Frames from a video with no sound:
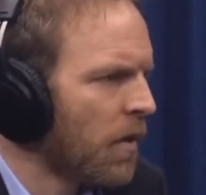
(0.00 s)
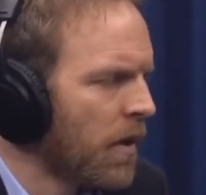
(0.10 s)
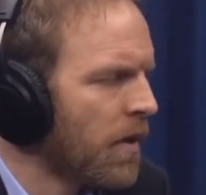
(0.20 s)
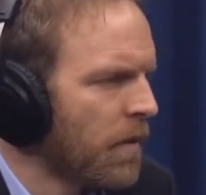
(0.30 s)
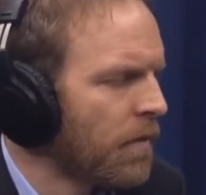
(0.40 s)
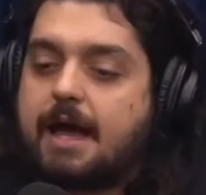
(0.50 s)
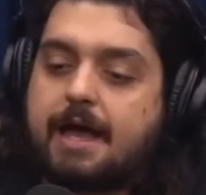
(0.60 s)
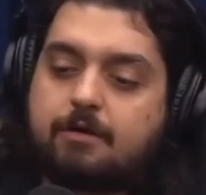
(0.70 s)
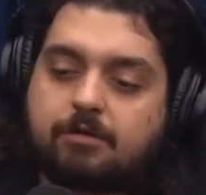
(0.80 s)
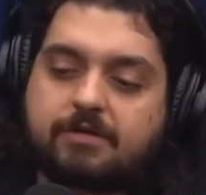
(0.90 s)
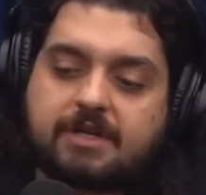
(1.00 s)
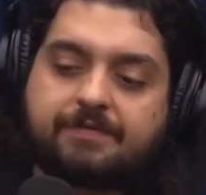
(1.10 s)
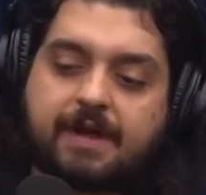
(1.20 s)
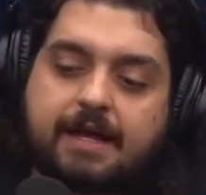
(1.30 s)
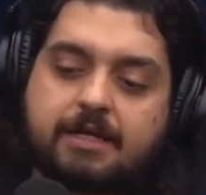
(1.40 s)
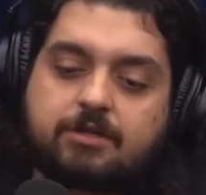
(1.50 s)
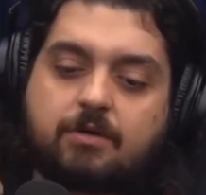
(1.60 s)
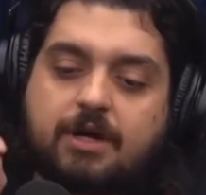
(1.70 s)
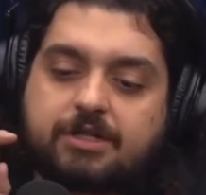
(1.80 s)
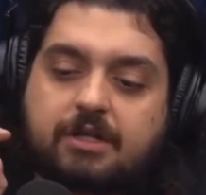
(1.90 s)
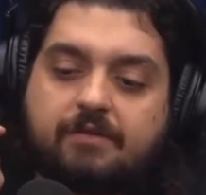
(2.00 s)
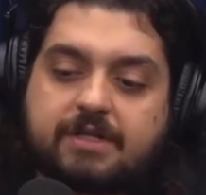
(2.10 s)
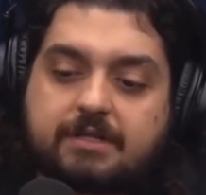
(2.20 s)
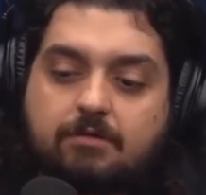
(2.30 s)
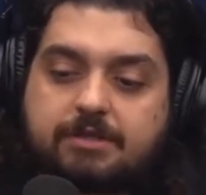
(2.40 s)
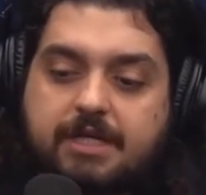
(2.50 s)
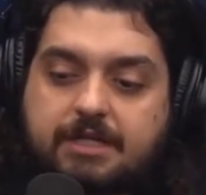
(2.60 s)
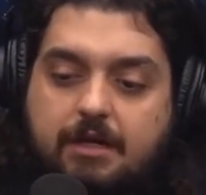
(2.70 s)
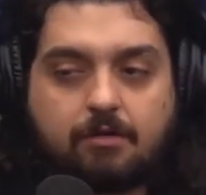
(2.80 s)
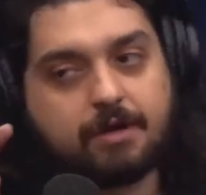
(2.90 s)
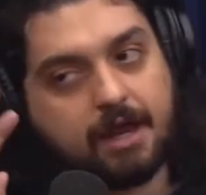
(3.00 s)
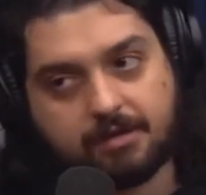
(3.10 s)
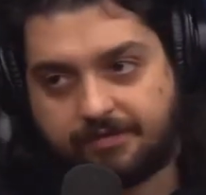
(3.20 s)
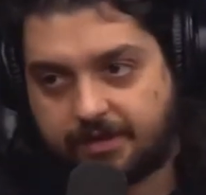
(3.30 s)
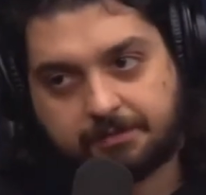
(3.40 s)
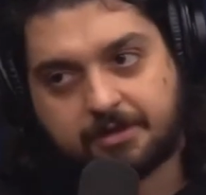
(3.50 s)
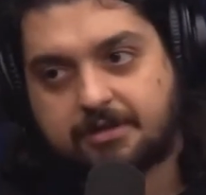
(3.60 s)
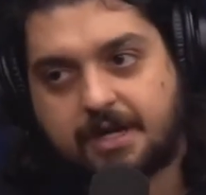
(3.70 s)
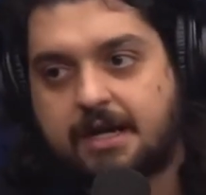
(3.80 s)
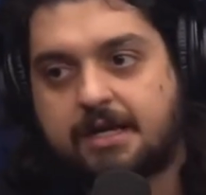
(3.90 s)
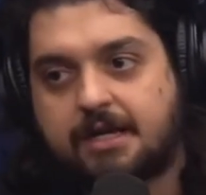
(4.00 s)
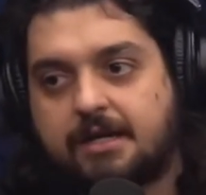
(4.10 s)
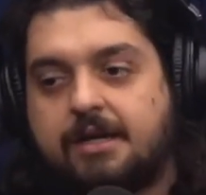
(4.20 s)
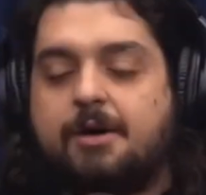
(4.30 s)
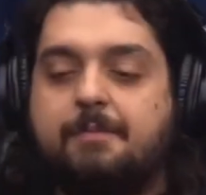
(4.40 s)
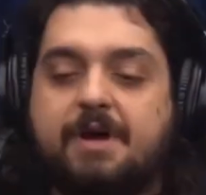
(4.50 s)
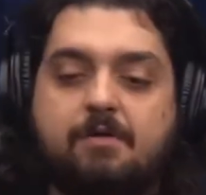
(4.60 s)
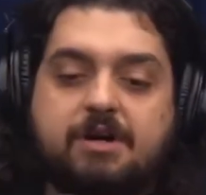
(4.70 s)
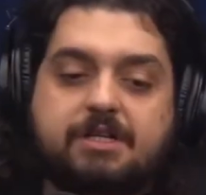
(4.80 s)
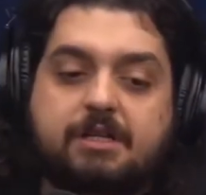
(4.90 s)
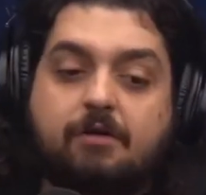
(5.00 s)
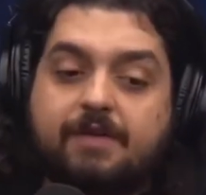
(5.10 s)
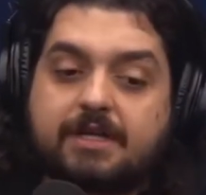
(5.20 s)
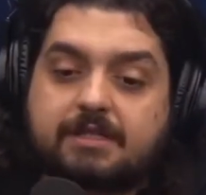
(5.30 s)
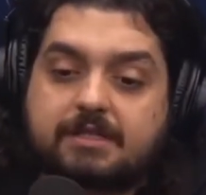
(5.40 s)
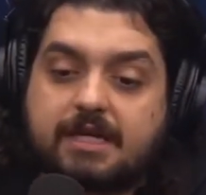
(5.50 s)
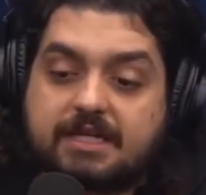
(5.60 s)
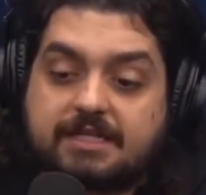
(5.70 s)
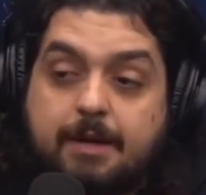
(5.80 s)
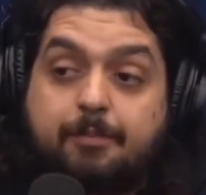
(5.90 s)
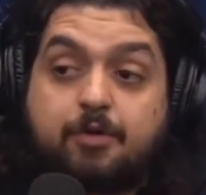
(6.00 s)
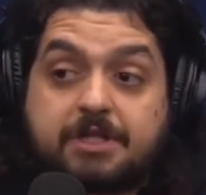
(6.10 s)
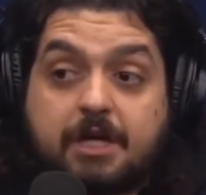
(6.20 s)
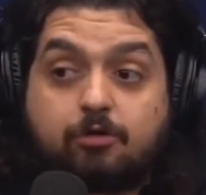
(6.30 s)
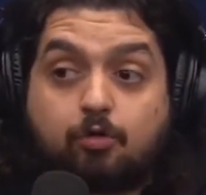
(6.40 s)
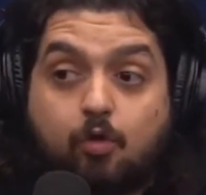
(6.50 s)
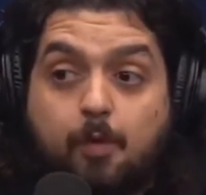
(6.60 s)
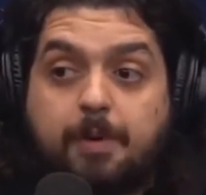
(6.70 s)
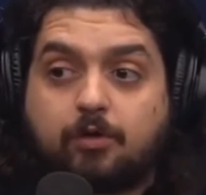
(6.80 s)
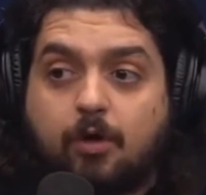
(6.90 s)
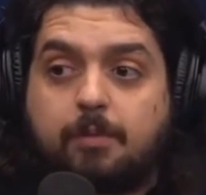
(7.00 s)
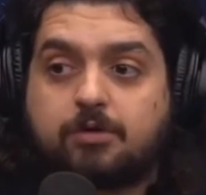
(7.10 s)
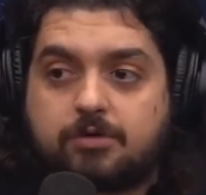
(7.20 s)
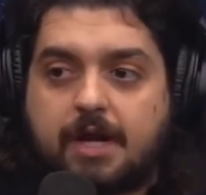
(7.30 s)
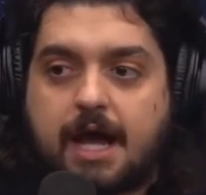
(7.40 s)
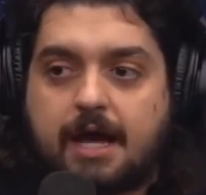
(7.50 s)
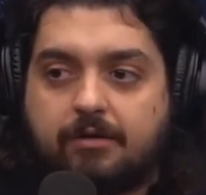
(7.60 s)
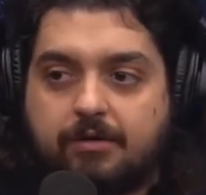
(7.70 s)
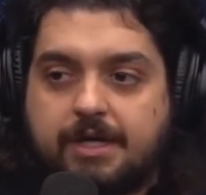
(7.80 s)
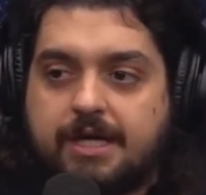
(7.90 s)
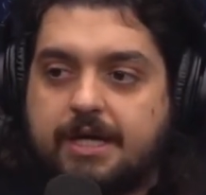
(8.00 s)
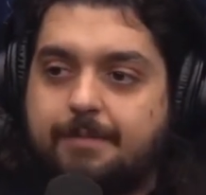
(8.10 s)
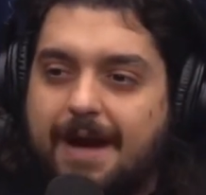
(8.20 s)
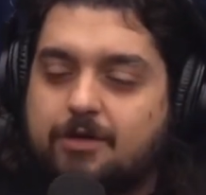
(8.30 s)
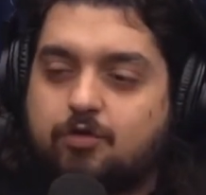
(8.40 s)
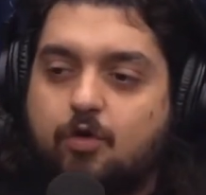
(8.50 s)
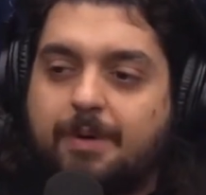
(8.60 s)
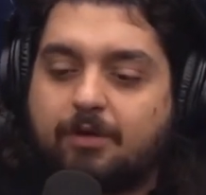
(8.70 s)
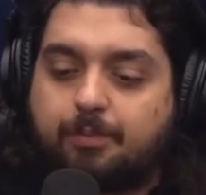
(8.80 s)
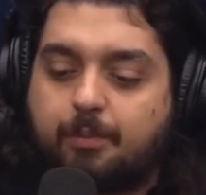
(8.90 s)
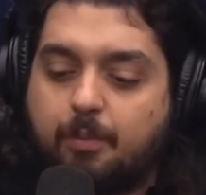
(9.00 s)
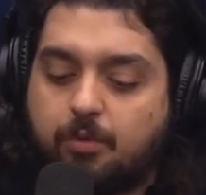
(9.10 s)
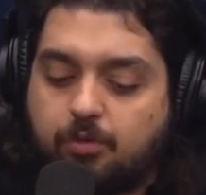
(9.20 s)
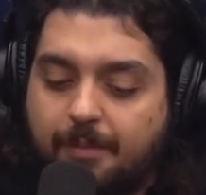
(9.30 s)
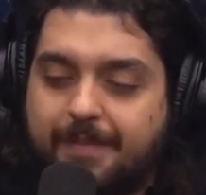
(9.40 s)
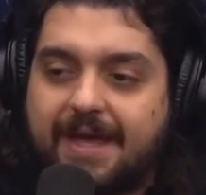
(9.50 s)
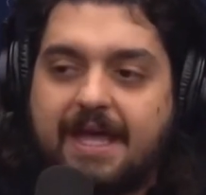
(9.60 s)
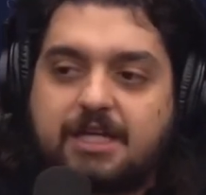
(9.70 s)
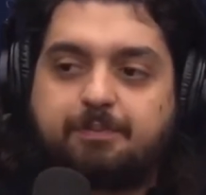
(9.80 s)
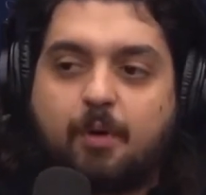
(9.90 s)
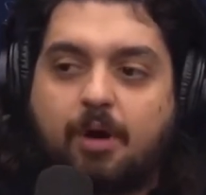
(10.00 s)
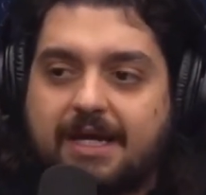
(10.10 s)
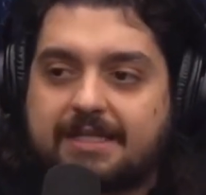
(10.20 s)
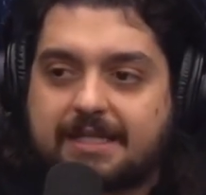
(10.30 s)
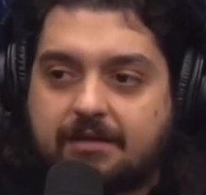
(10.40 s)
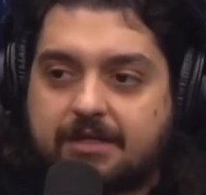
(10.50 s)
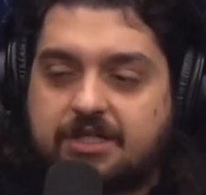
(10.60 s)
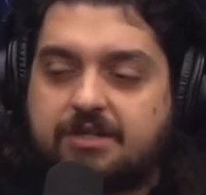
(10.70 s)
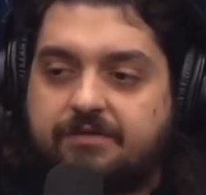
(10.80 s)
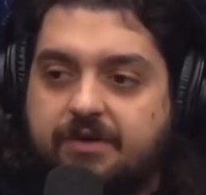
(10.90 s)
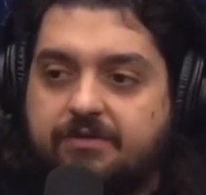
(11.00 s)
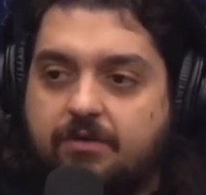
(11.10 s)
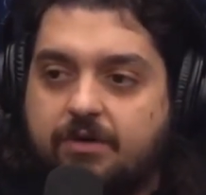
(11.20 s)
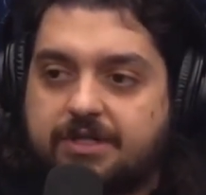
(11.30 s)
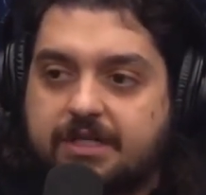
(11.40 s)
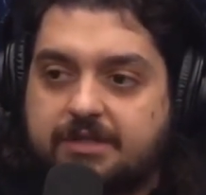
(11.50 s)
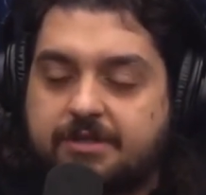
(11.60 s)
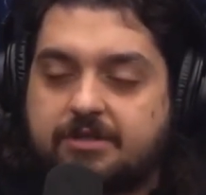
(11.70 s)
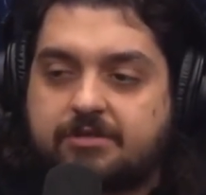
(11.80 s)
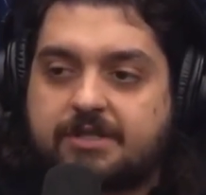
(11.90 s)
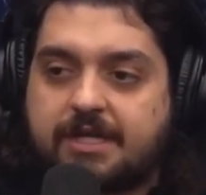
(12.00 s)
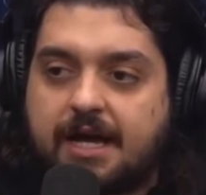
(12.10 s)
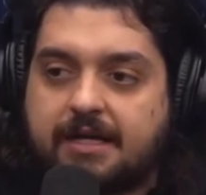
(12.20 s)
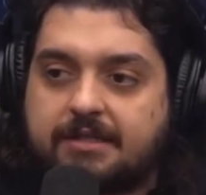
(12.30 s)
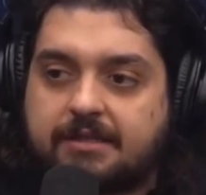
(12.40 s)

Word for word: mas aí quando você fala isso, eu acho que talvez não seja, não quero defender o Bolsonaro aqui, mas não acho que talvez seja 100% culpa do Bolsonaro e mais culpa do, do ambiente polarizado que a gente vive hoje das mídias sociais.